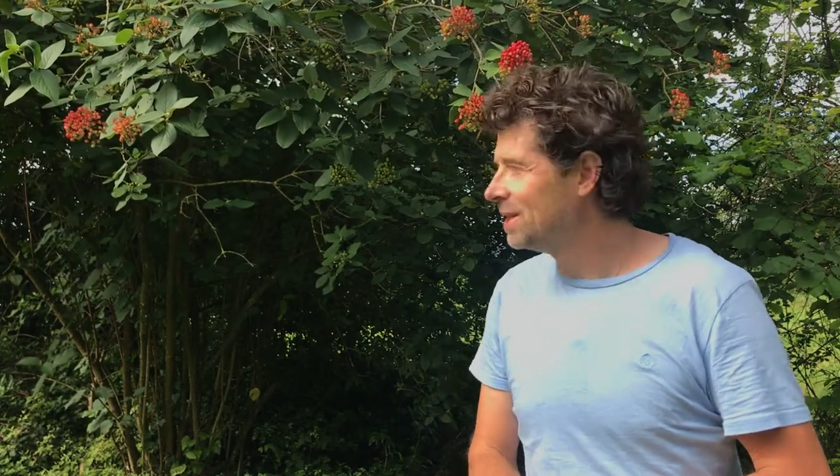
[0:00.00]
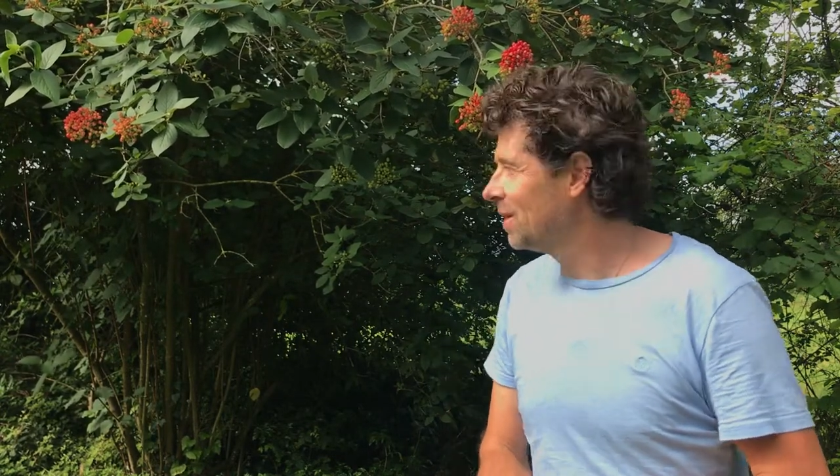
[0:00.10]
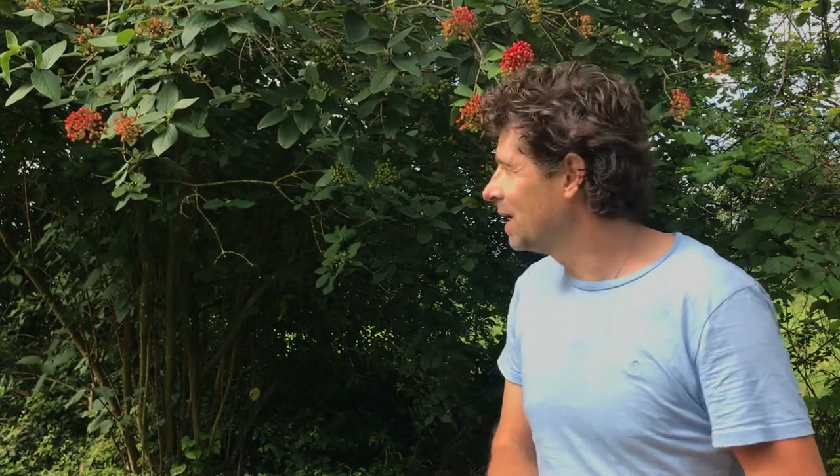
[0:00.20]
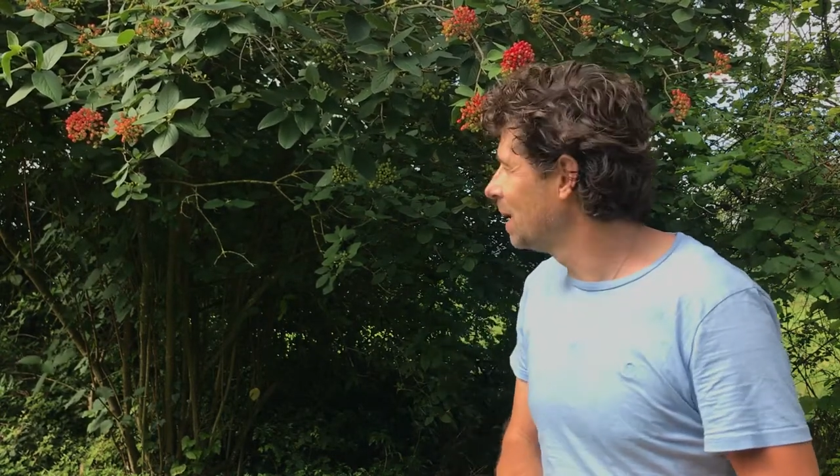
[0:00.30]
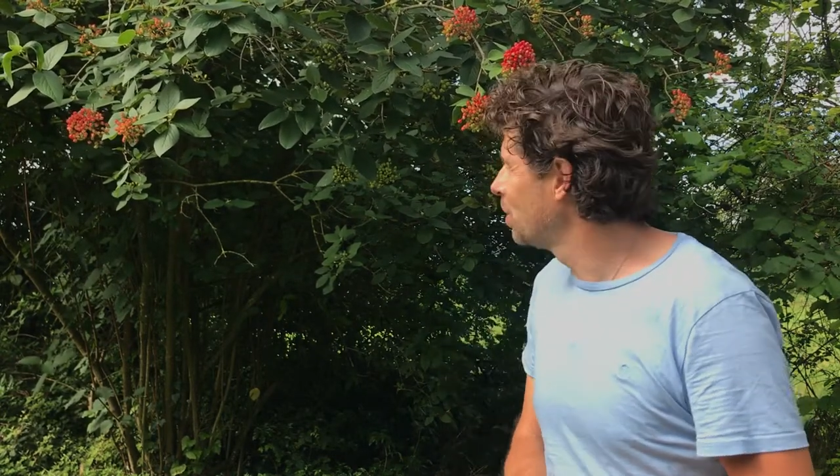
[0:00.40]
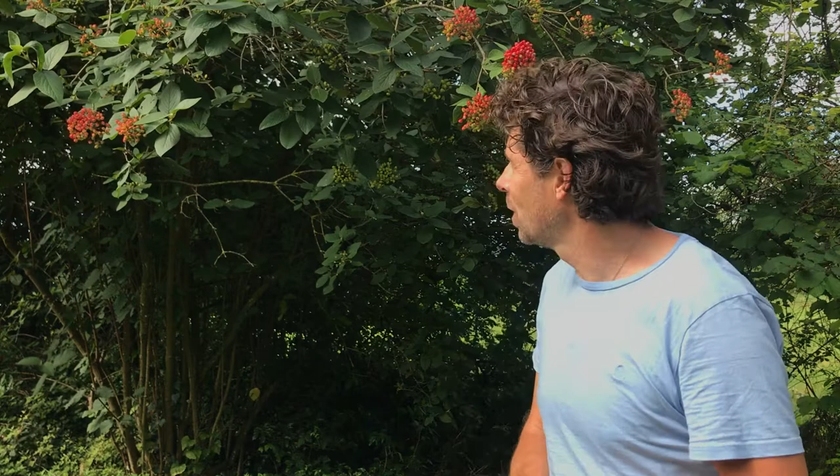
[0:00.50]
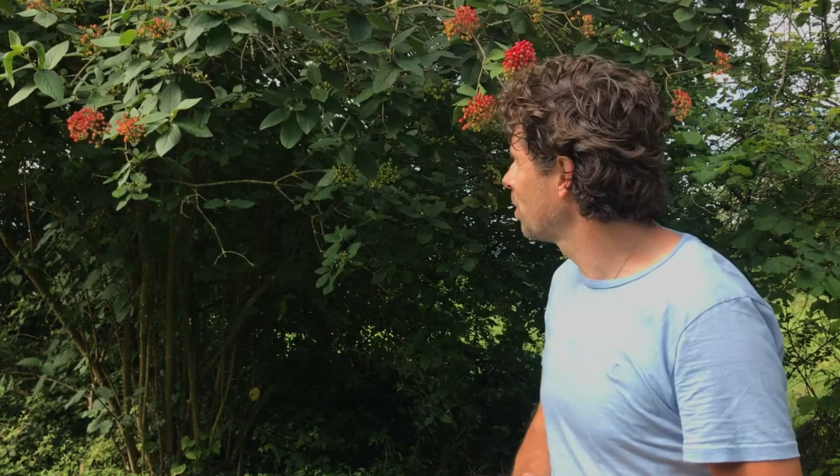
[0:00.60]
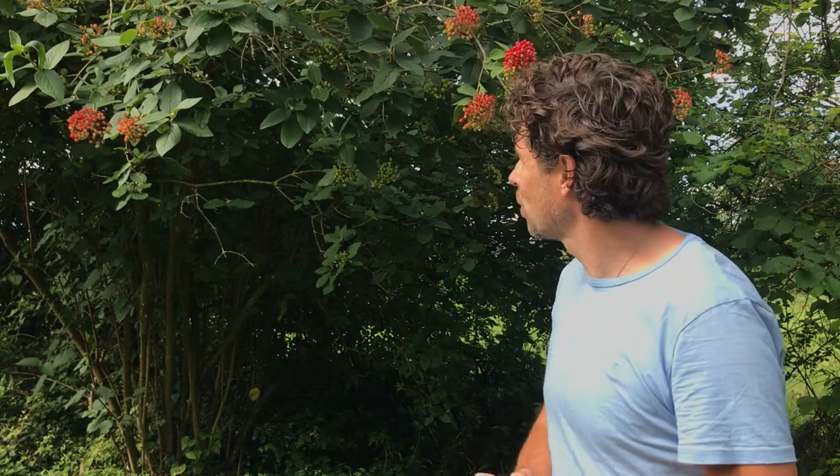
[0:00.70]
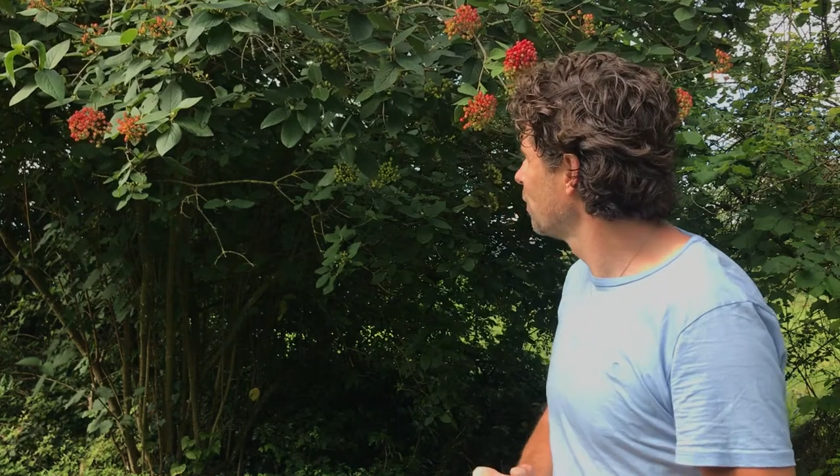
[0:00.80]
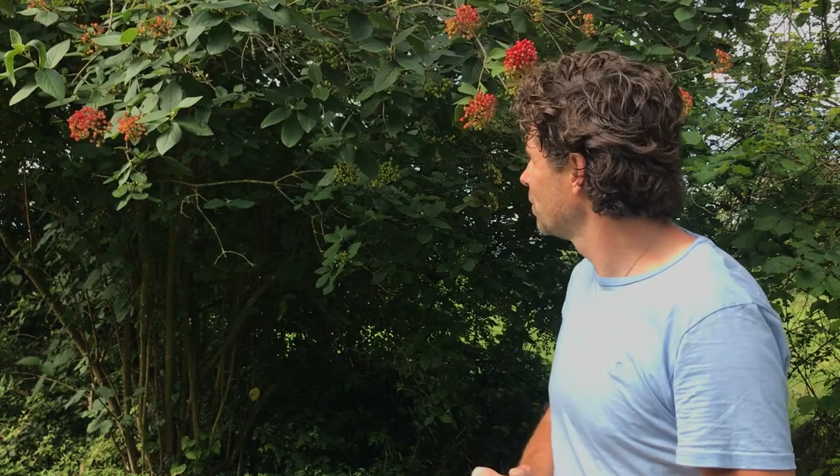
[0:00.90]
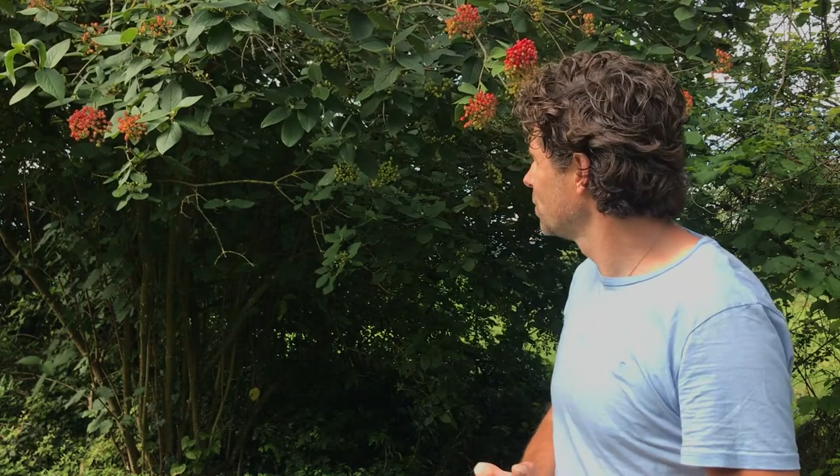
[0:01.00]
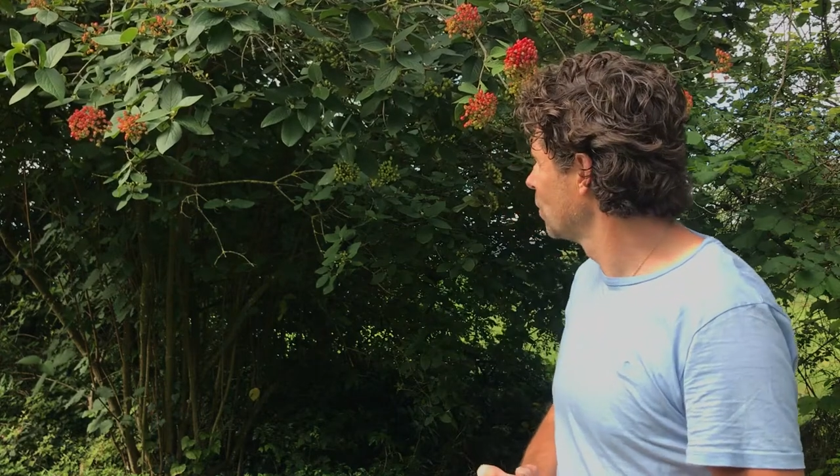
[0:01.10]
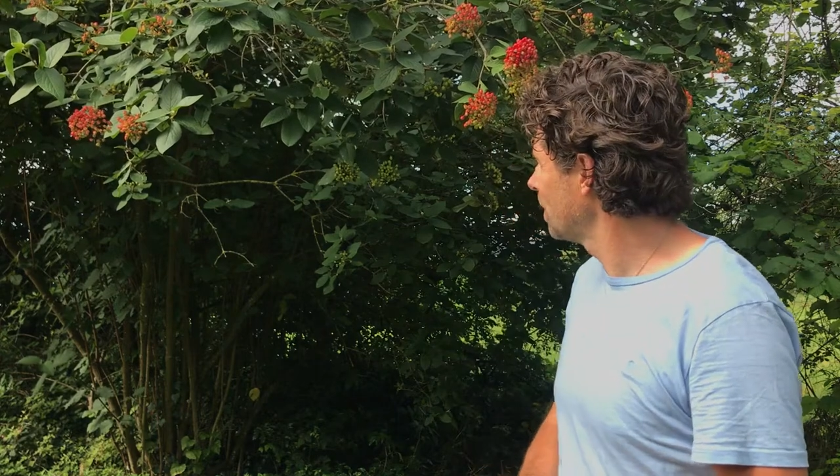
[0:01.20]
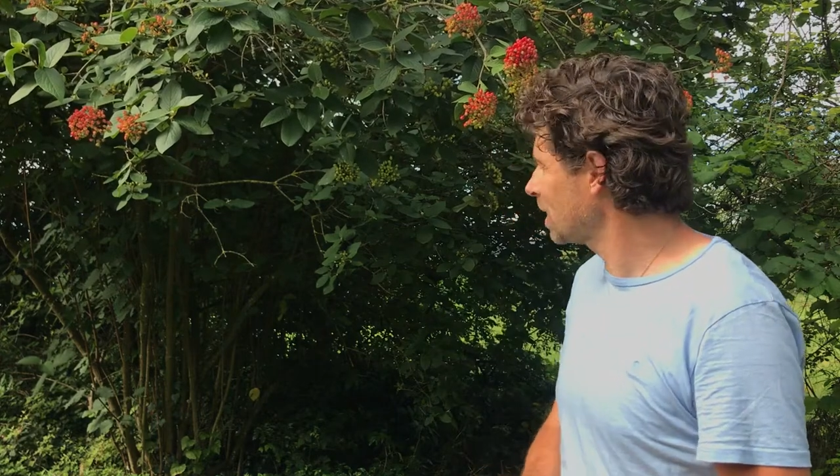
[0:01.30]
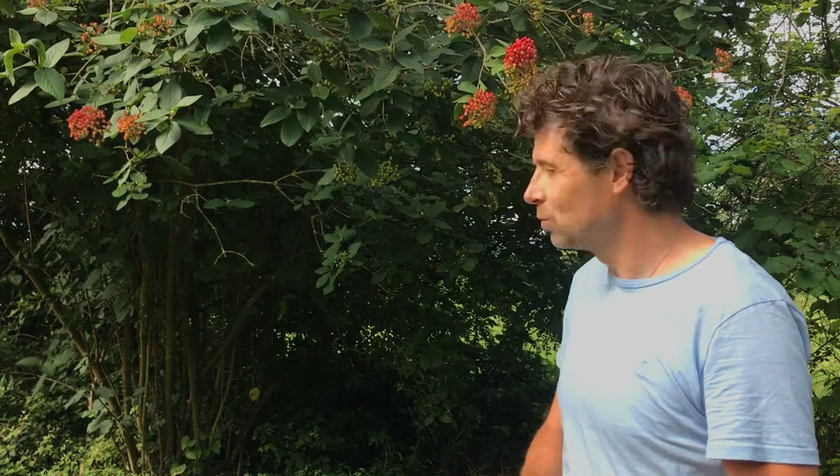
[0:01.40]
il y en a un peu à
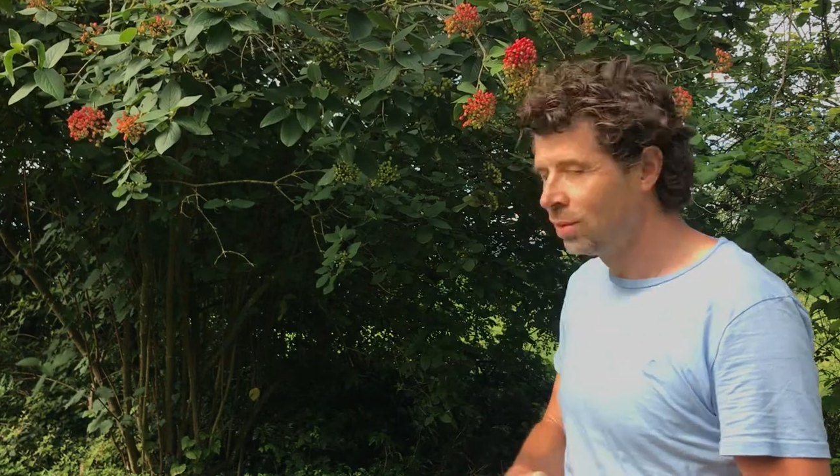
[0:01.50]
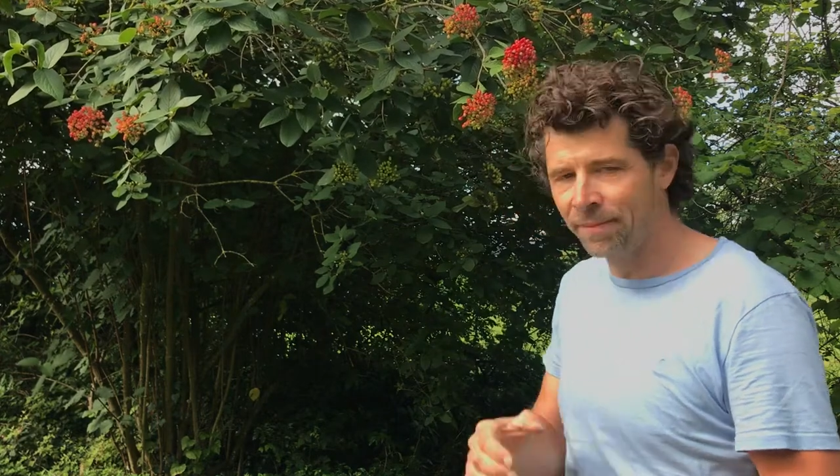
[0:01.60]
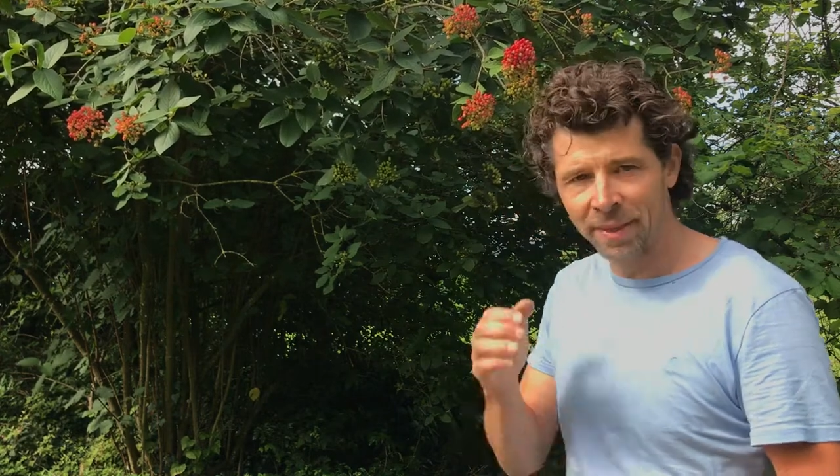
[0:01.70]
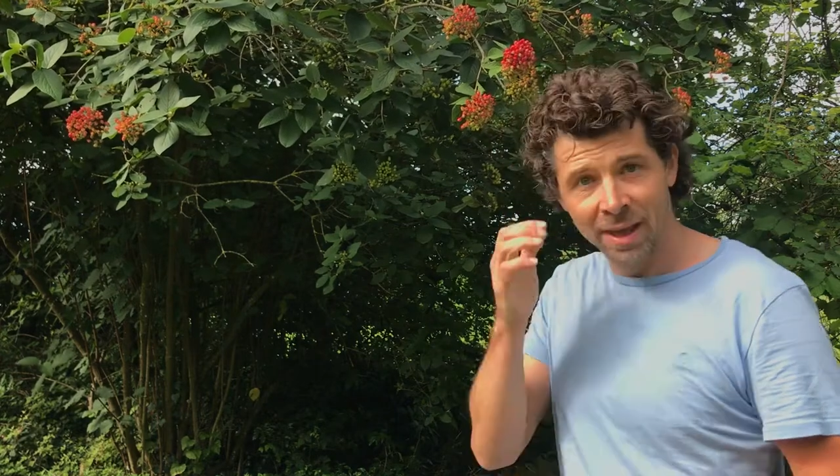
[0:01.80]
profusion partout.